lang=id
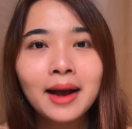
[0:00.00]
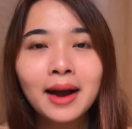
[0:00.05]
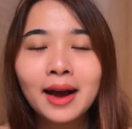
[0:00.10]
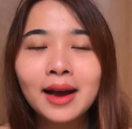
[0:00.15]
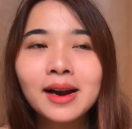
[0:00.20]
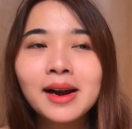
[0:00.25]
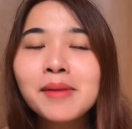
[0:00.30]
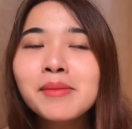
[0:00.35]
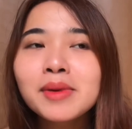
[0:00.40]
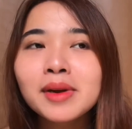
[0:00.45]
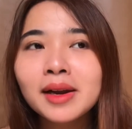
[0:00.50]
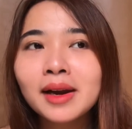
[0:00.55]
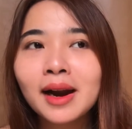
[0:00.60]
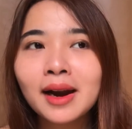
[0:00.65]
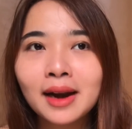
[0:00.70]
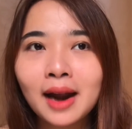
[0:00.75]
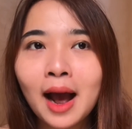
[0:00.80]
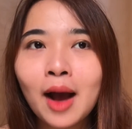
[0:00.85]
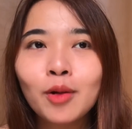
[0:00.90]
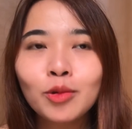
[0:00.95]
karena
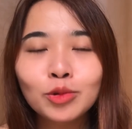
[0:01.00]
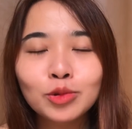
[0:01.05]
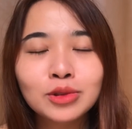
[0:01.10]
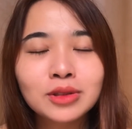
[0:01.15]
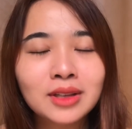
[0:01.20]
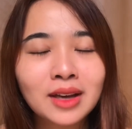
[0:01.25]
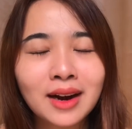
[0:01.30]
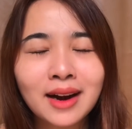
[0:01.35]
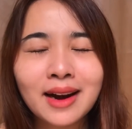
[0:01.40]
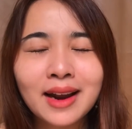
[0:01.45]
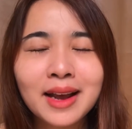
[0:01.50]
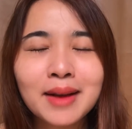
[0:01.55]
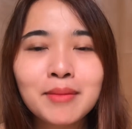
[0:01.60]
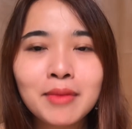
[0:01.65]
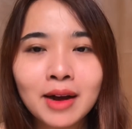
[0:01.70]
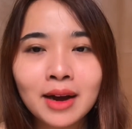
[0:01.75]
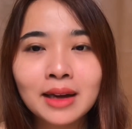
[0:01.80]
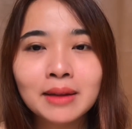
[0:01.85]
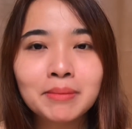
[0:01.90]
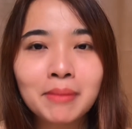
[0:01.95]
beneran aku sering
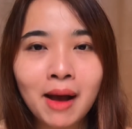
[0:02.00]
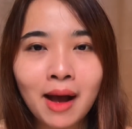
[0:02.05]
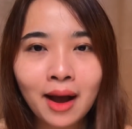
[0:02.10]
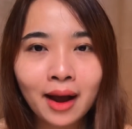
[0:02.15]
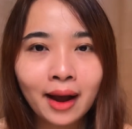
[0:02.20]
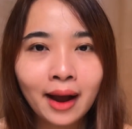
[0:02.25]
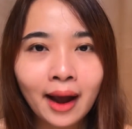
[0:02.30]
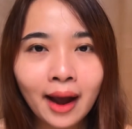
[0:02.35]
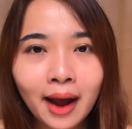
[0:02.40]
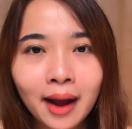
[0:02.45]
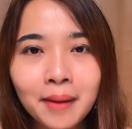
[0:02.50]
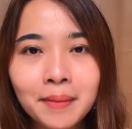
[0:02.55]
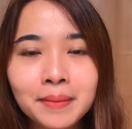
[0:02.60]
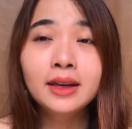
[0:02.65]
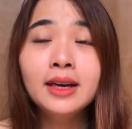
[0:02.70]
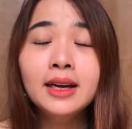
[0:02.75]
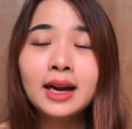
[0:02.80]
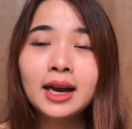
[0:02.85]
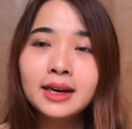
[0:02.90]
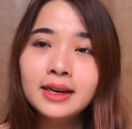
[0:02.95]
banget pakai
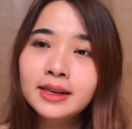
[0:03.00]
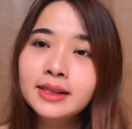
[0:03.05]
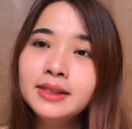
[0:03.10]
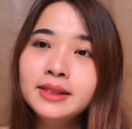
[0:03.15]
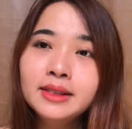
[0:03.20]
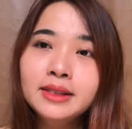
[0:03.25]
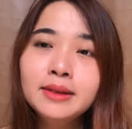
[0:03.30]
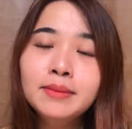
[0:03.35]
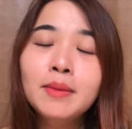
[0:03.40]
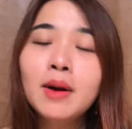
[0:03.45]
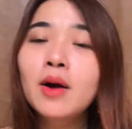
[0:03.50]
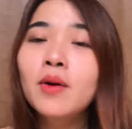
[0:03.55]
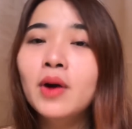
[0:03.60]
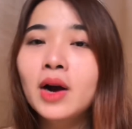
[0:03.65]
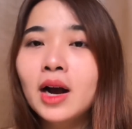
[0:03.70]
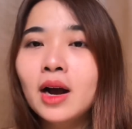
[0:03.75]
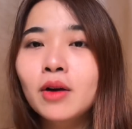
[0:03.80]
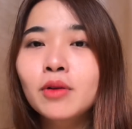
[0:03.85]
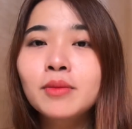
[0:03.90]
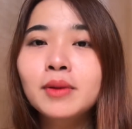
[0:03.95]
dan ada di
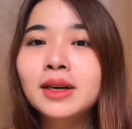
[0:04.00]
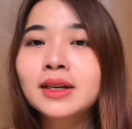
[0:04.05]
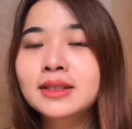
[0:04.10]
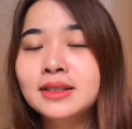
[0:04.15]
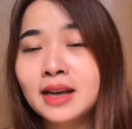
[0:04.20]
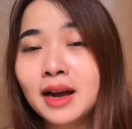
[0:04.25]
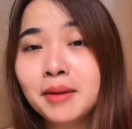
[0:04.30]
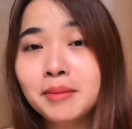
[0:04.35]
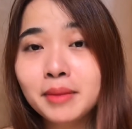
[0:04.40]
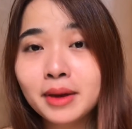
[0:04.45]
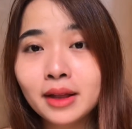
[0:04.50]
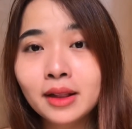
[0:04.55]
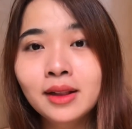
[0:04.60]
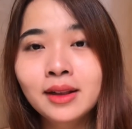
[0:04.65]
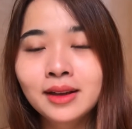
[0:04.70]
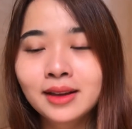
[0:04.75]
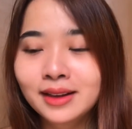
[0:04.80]
bawah aku malas ngambil